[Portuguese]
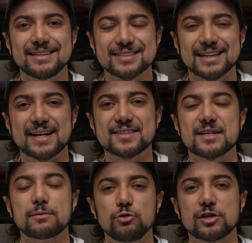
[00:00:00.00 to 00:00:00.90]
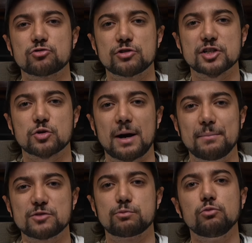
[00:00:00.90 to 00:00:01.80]
esclarecer muitas coisas na sua
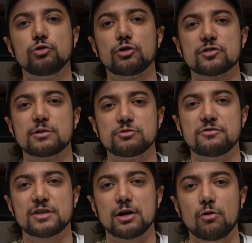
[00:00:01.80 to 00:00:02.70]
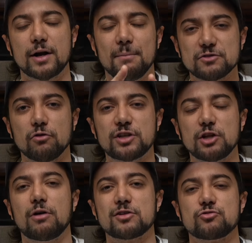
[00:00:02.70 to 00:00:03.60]
cabeça para o mundo que nós estamos vivendo agora. Mas
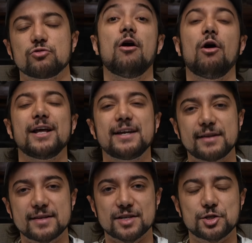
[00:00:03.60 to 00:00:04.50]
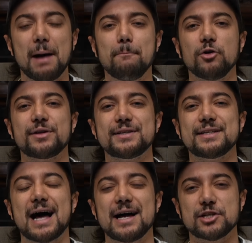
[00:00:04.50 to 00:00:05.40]
voltando ao assunto, olha que interessante. A
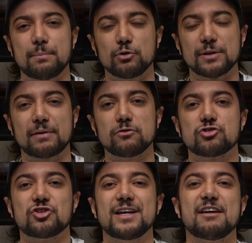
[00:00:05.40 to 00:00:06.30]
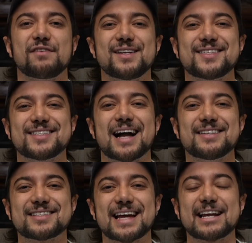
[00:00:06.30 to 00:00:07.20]
modernidade aponta para você que a felicidade
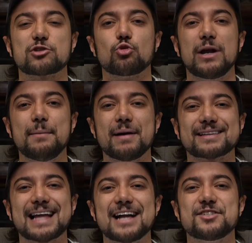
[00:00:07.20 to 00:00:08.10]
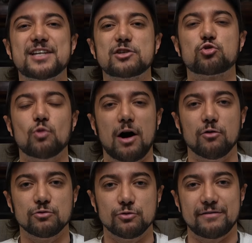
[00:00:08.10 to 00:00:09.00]
está na sua liberdade
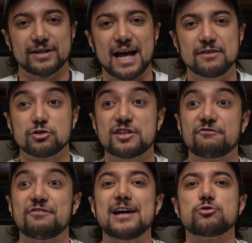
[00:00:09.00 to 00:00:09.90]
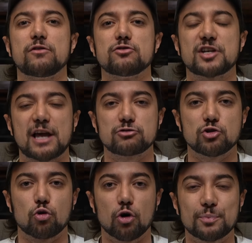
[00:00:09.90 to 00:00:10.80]
sexual, não é verdade? Você faz o que você quer com
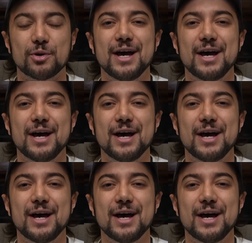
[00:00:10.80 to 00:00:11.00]
seu corpo